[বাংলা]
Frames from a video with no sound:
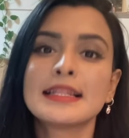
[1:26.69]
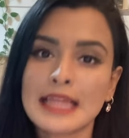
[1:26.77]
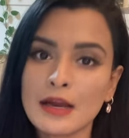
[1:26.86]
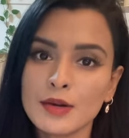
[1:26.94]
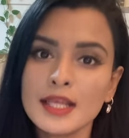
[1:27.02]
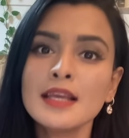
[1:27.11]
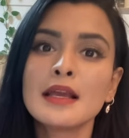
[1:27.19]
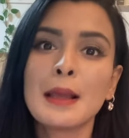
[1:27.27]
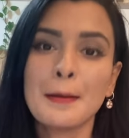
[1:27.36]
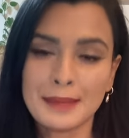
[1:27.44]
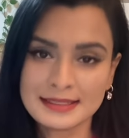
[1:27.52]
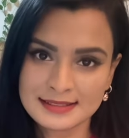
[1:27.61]
তাহলে
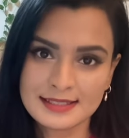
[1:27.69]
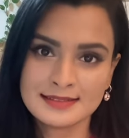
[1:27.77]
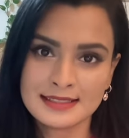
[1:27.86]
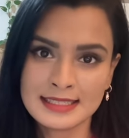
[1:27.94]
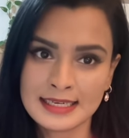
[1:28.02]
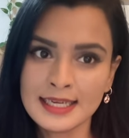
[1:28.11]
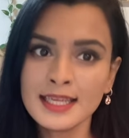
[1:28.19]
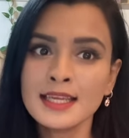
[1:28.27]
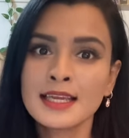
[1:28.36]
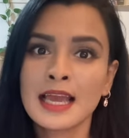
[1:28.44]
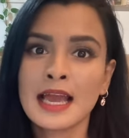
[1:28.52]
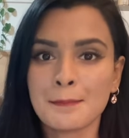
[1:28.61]
মাস্টার্সের ডিগ্রি
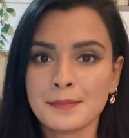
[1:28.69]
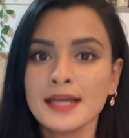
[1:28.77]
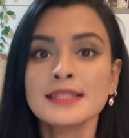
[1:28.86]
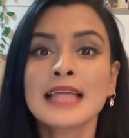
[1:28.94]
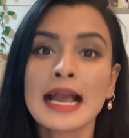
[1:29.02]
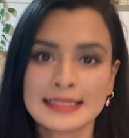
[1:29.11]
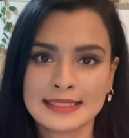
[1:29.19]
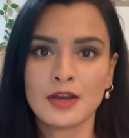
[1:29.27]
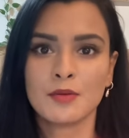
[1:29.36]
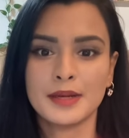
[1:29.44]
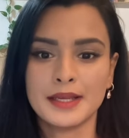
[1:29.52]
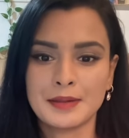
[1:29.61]
আপনার থাকতে
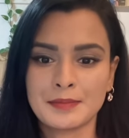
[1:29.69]
হবে